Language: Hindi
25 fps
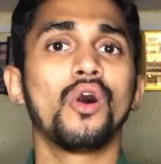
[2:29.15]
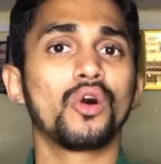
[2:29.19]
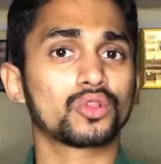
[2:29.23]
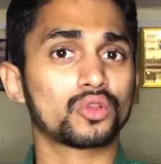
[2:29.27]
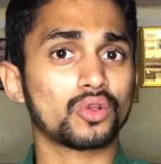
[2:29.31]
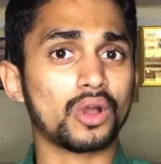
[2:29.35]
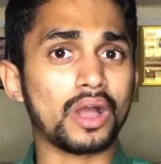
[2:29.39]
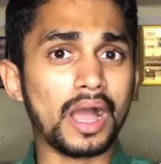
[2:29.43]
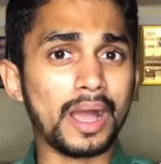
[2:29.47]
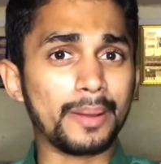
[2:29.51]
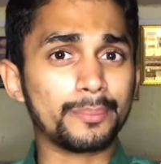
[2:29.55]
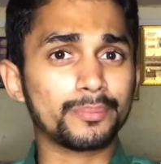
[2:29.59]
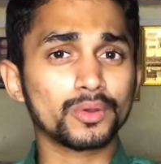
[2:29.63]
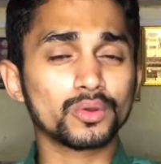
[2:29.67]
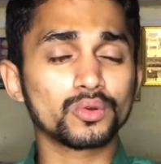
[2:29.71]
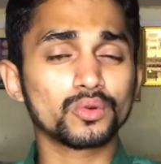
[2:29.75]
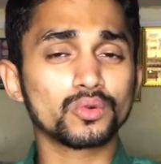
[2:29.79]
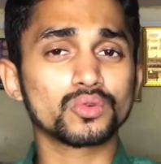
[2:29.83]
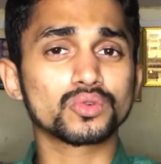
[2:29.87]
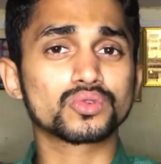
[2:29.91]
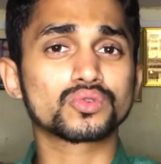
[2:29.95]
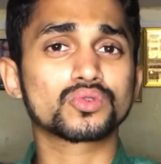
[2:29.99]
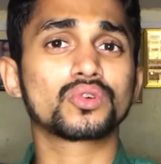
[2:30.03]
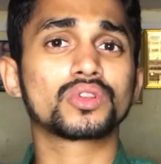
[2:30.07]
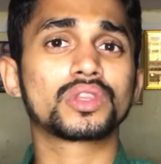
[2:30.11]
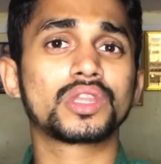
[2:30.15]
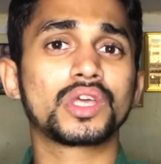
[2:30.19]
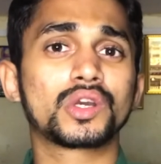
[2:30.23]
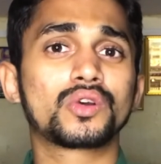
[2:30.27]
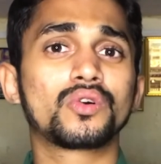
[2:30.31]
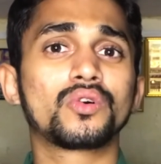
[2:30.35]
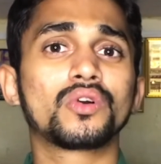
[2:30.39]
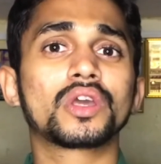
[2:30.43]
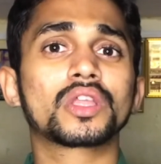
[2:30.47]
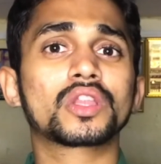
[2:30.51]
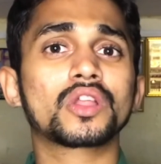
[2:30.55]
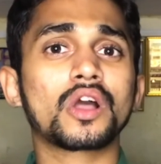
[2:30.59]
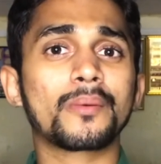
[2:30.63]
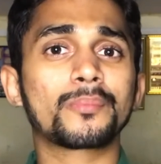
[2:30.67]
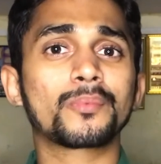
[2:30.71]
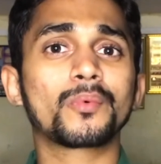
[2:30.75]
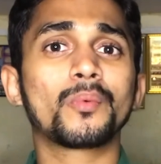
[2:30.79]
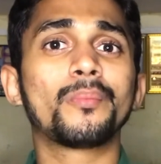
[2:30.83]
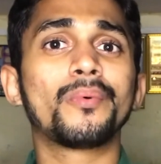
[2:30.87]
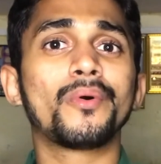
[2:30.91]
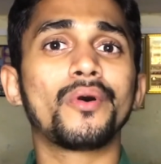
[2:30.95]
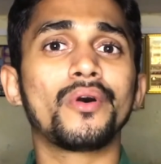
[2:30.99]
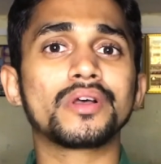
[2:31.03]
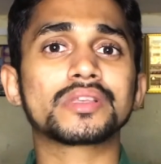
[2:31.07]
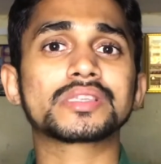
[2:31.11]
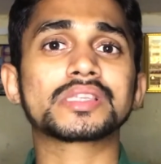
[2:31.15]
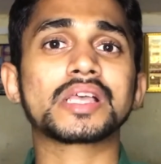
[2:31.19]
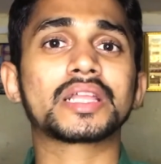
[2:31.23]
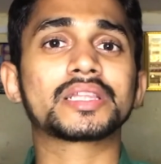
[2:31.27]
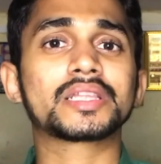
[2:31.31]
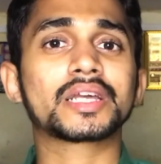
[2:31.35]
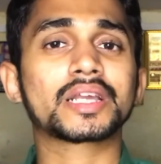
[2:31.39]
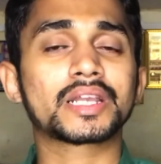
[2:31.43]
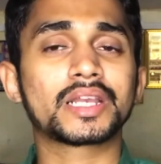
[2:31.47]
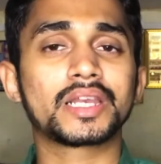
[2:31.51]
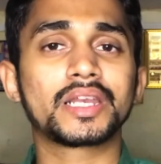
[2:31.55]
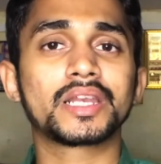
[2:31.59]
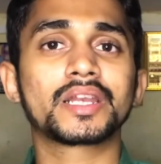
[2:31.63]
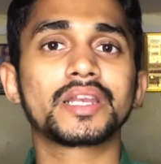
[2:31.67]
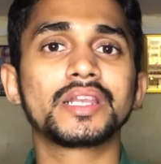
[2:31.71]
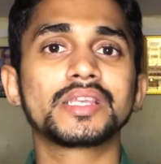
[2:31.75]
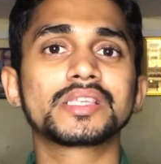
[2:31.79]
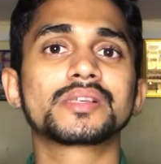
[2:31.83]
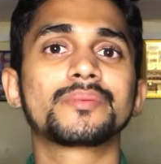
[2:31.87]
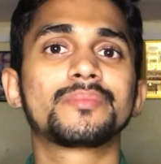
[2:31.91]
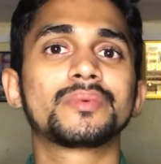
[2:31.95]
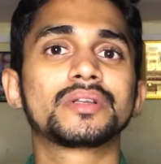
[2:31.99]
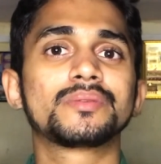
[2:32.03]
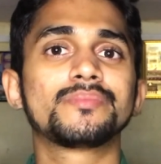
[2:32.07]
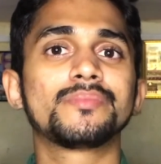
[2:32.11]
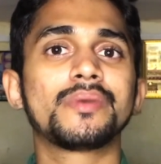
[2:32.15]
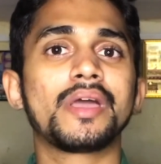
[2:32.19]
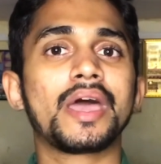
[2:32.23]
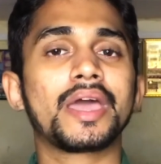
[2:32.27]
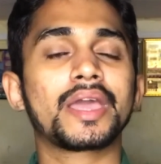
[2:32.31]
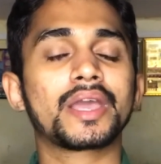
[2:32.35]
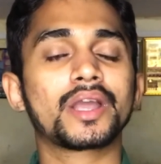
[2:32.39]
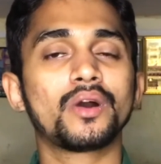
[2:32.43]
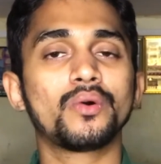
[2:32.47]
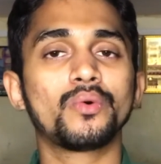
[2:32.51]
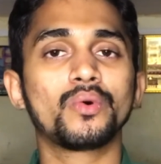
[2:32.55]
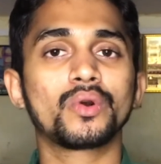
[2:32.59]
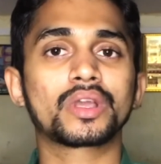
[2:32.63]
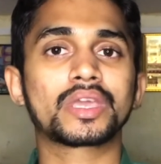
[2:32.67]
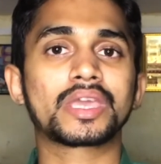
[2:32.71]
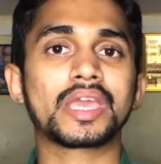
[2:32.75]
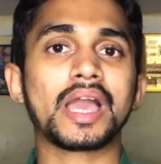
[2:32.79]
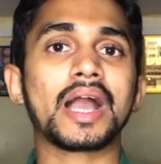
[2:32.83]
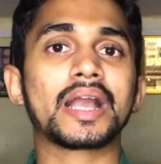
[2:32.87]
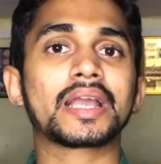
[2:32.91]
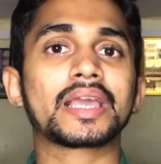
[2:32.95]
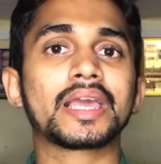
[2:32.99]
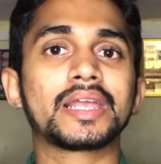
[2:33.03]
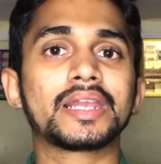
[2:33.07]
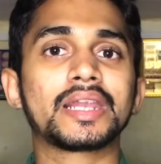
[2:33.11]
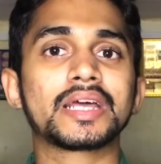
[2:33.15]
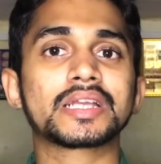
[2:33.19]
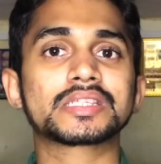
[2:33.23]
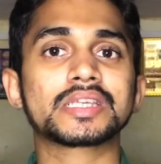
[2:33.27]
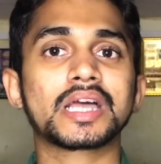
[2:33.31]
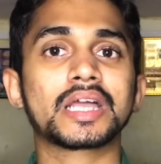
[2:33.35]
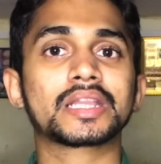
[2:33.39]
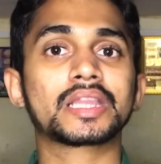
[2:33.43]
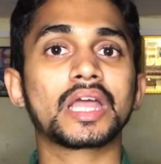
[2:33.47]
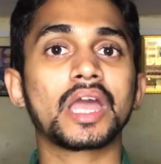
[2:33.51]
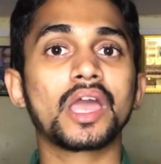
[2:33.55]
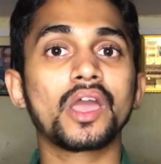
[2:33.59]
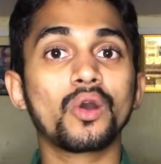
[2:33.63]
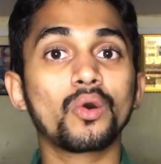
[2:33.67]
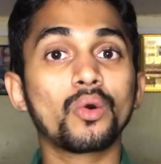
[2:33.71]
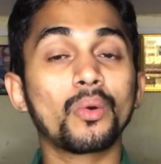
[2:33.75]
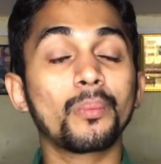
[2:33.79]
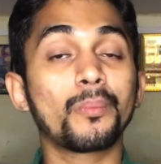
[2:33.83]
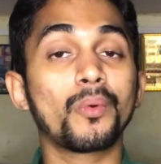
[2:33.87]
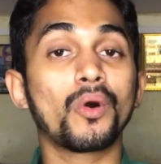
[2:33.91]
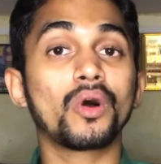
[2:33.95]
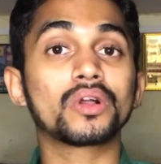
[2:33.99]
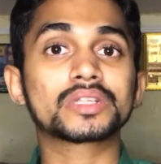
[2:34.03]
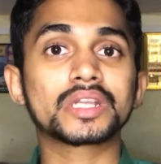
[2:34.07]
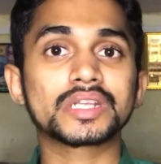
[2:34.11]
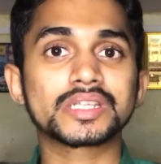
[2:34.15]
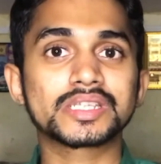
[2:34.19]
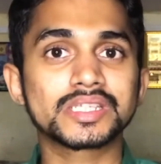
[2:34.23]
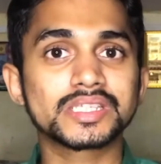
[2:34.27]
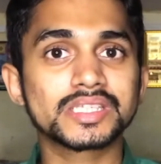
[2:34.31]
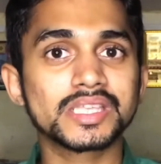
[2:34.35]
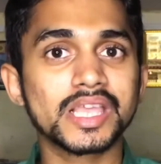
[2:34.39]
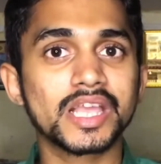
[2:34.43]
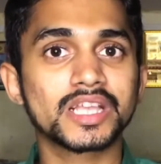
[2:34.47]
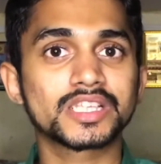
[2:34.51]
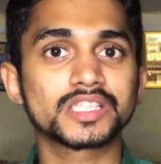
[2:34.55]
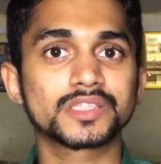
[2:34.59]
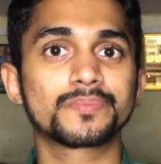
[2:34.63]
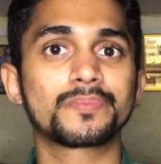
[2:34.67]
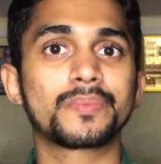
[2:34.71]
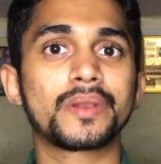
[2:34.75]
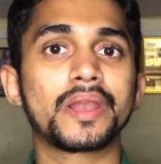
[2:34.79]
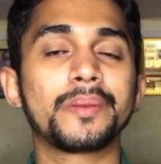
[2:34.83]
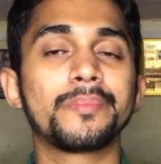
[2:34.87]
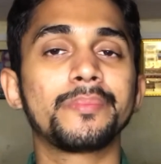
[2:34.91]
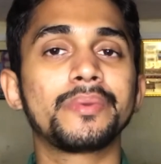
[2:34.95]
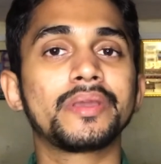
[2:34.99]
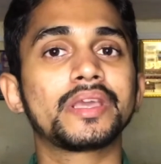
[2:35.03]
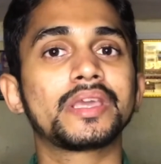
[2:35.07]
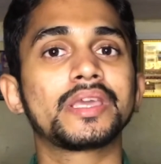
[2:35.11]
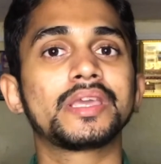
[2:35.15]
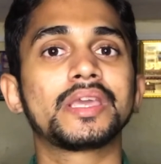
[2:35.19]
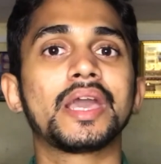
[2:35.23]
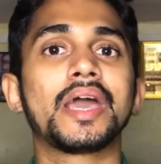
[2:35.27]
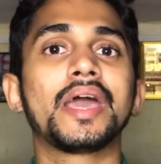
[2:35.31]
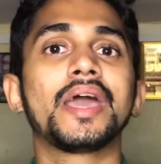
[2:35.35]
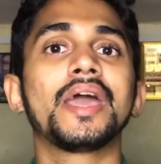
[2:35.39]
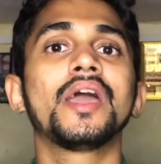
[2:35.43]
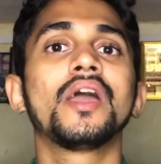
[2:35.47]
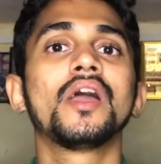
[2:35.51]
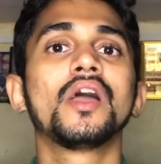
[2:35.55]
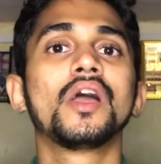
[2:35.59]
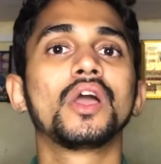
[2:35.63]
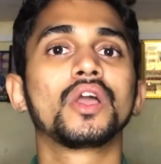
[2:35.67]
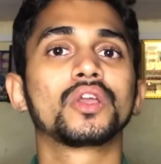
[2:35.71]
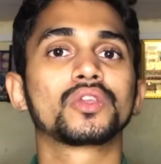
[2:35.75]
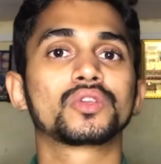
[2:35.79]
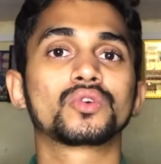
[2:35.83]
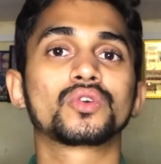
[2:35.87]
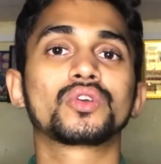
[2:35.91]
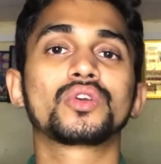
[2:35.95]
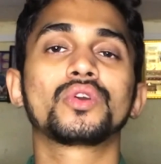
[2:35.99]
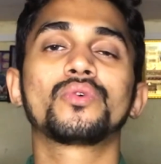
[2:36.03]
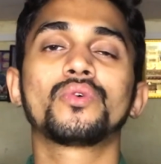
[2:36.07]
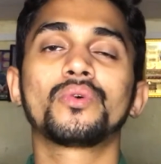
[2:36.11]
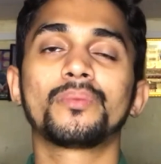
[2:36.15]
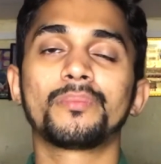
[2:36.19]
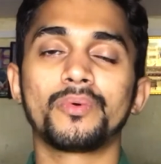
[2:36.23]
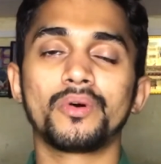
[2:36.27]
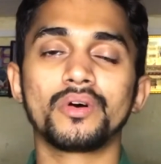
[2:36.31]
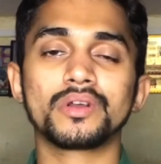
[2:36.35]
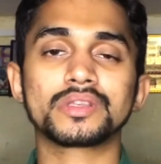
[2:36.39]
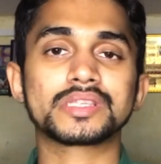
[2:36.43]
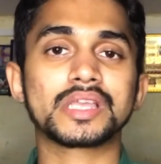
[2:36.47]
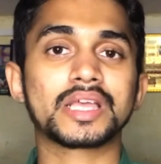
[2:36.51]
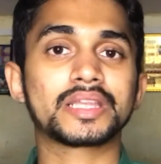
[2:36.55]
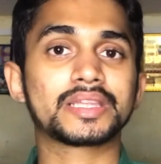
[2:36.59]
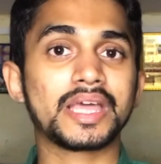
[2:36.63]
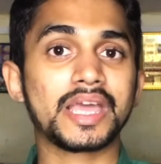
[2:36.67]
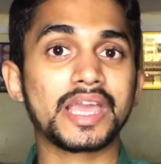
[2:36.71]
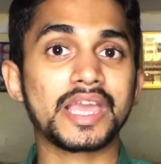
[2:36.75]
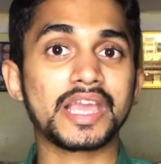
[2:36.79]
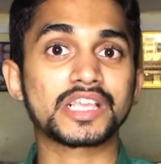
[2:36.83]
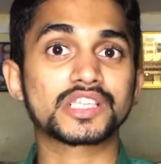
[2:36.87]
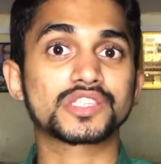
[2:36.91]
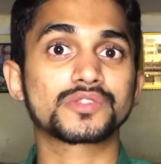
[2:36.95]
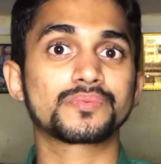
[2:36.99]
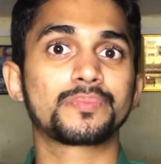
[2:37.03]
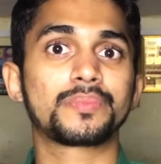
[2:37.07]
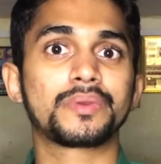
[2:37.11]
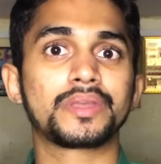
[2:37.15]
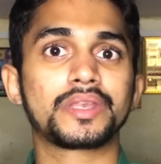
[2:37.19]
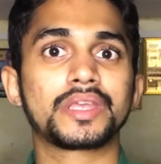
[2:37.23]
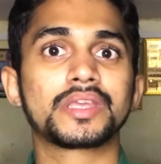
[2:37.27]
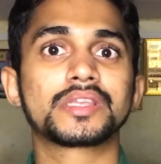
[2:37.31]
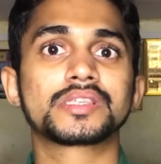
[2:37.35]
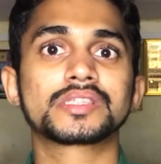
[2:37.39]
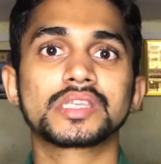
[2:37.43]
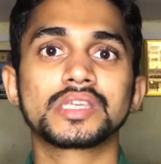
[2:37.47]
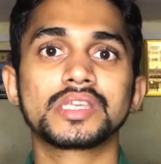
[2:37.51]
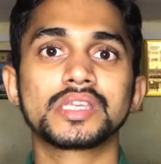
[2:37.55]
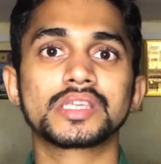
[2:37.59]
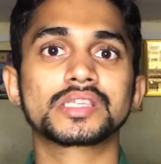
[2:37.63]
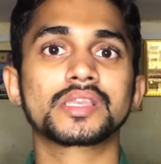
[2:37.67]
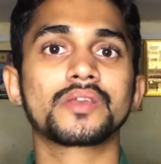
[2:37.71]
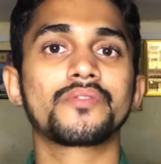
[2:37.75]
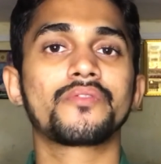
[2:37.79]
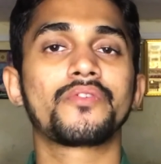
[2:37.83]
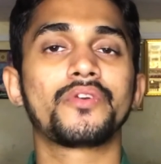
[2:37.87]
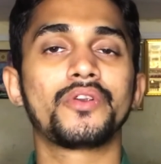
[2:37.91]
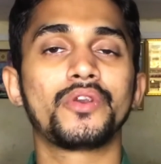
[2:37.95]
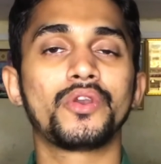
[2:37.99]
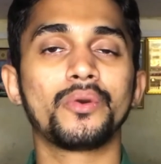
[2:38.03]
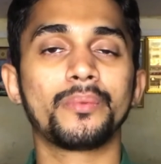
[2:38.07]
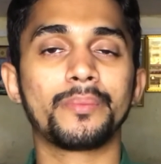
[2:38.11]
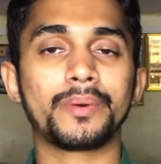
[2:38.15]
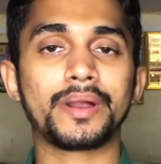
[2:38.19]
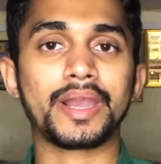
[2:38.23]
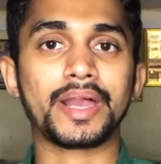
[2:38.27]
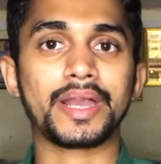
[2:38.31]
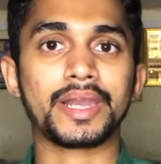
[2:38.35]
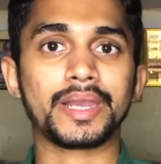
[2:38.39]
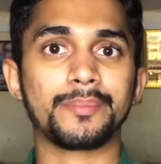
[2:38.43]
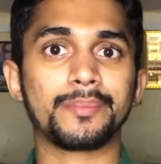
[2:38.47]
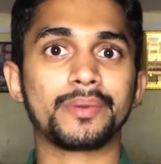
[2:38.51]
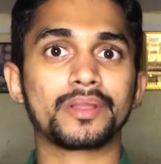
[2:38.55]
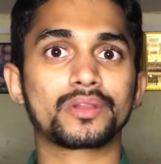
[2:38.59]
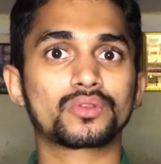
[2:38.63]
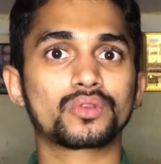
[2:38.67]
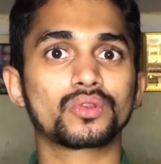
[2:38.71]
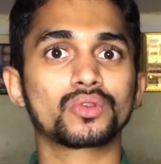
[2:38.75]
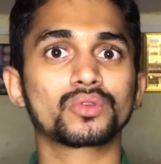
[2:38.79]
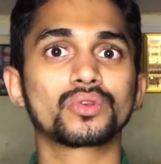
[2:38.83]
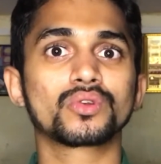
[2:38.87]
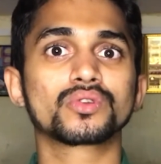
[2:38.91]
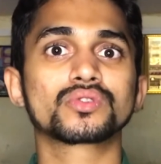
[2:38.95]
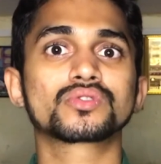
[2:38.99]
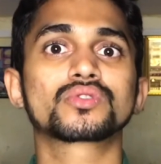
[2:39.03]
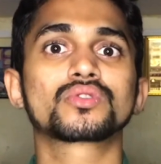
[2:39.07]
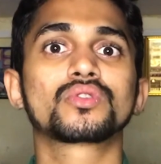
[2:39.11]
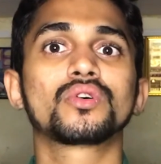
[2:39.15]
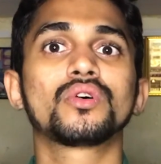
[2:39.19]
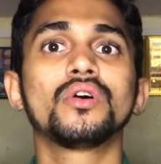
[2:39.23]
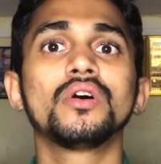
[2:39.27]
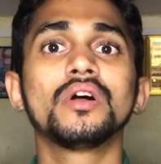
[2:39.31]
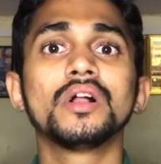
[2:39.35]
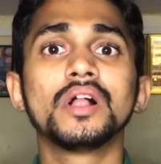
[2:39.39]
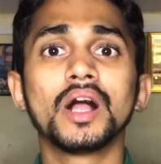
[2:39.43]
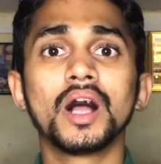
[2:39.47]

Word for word: तो आप लोग उसको देखोगे तो आपको बहुत ज़्यादा क्लियरली समझ में आएगा वो क्या कहना चाहता है वो बहुत अच्छे से एक्सप्लेन भी किया है क्योंकि वो बहुत ज़्यादा एक्सपीरियंस ही ये सब वीडियो बनाने में तो दोस्तों